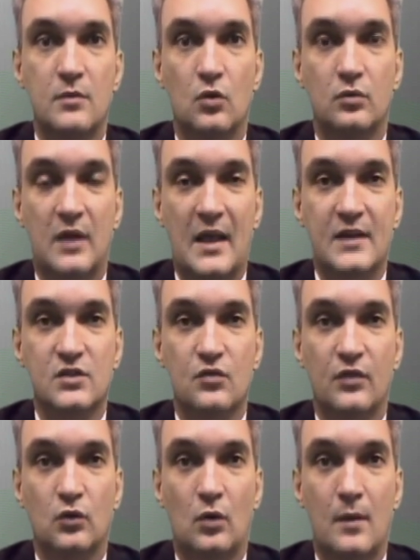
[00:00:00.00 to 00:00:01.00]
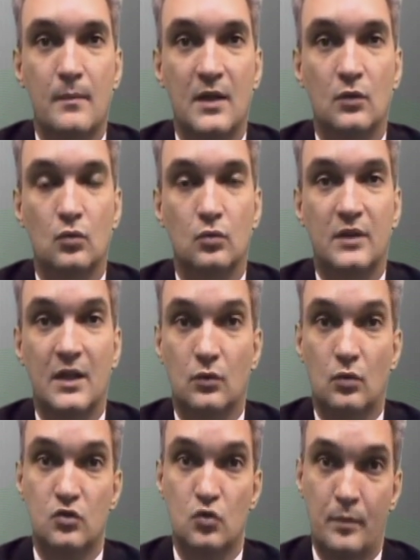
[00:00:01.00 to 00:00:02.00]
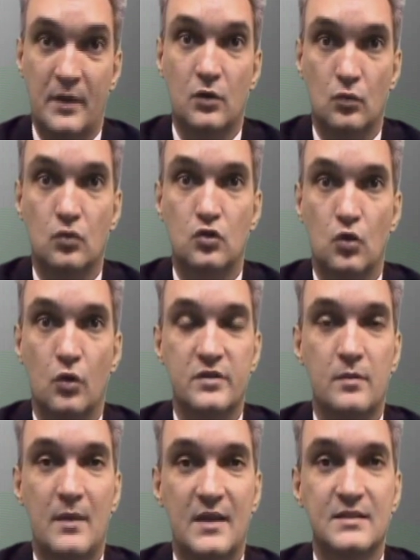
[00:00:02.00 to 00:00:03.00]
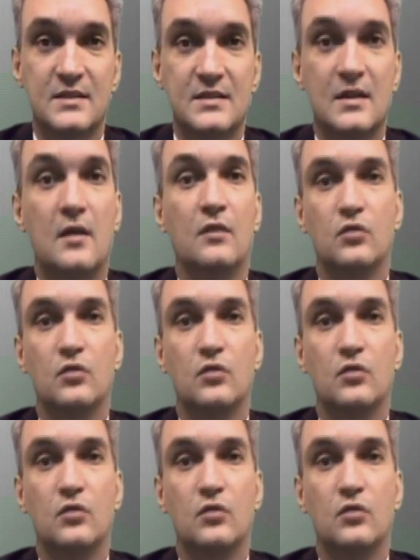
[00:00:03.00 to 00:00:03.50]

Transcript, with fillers: mil reais de faturamento dentro de um período de 12 meses,